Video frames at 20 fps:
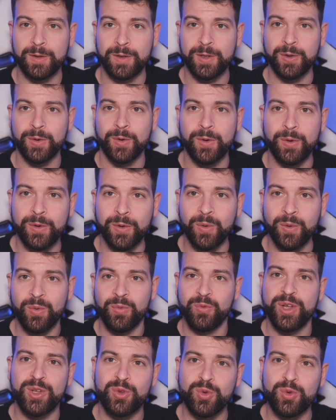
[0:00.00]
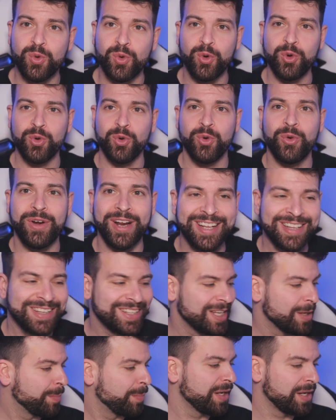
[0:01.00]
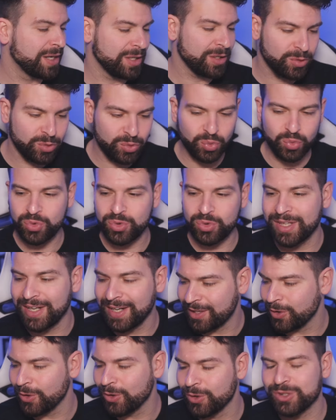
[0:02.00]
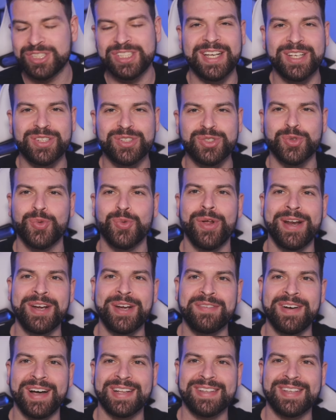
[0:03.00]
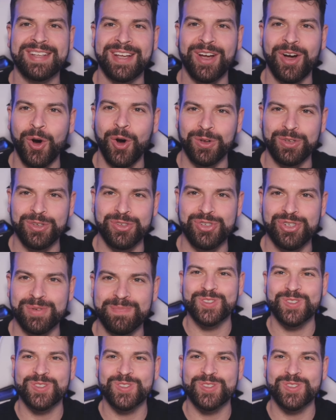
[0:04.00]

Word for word: Io non vedo l'ora di aprire tutte le cose che sono arrivate oggi.